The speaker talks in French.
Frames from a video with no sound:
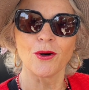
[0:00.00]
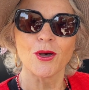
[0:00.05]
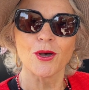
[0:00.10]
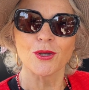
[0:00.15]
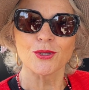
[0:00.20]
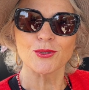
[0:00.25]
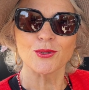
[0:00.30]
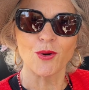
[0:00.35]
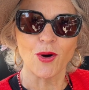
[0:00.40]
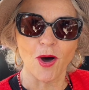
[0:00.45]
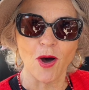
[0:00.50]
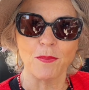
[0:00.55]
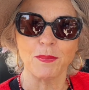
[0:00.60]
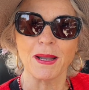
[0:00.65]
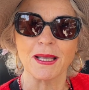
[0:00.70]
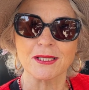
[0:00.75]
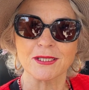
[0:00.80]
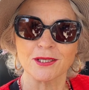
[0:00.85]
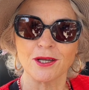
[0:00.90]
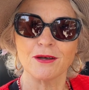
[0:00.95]
son,
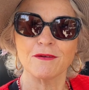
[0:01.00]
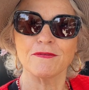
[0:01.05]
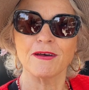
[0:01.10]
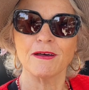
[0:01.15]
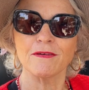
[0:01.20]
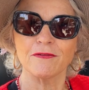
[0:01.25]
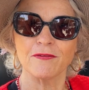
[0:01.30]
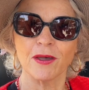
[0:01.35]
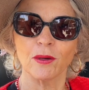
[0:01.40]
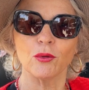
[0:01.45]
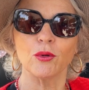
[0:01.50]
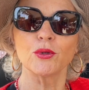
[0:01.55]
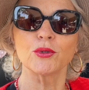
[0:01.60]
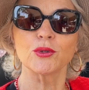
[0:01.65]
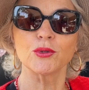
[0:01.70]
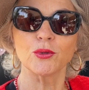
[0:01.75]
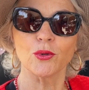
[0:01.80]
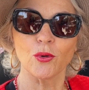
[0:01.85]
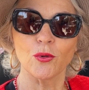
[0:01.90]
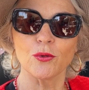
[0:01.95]
remplaçant va faire
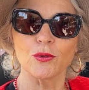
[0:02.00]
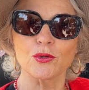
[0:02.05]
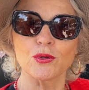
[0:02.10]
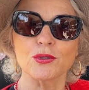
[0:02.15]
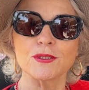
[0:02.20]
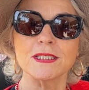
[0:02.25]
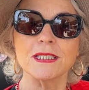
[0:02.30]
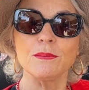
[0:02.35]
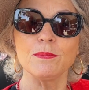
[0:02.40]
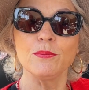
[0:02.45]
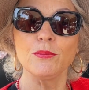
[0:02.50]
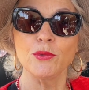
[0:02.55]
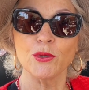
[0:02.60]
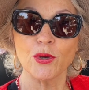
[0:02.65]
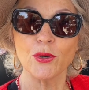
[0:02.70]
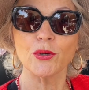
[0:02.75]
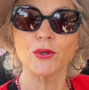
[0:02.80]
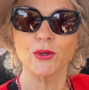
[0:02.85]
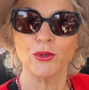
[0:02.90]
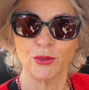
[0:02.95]
aussi
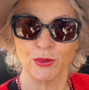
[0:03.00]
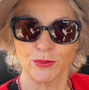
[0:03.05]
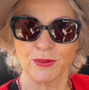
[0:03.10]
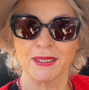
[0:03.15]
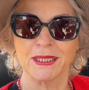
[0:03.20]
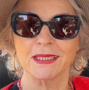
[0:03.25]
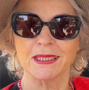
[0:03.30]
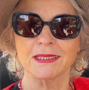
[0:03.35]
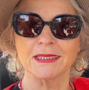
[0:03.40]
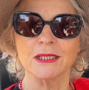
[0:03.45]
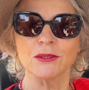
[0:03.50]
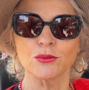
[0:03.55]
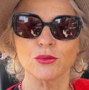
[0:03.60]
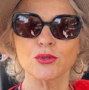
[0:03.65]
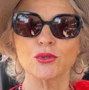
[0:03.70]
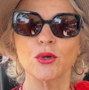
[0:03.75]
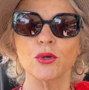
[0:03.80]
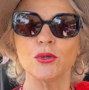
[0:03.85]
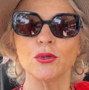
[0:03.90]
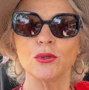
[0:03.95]
mieux que lui. C'est tout
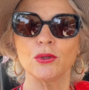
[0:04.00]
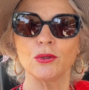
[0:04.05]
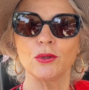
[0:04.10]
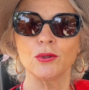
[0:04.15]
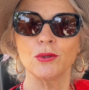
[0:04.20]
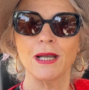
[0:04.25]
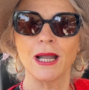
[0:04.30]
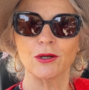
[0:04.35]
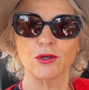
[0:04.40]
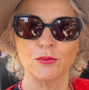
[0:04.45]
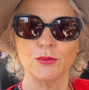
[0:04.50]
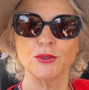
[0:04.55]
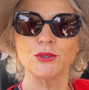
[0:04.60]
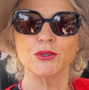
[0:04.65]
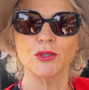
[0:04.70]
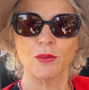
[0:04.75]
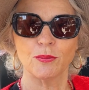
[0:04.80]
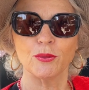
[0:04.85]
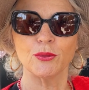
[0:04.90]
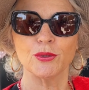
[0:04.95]
ce que la commune du
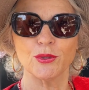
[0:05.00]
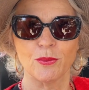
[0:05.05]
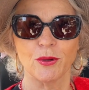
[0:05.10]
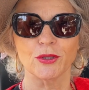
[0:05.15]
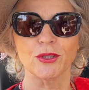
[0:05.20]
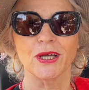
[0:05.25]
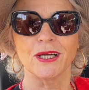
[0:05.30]
Tampon demande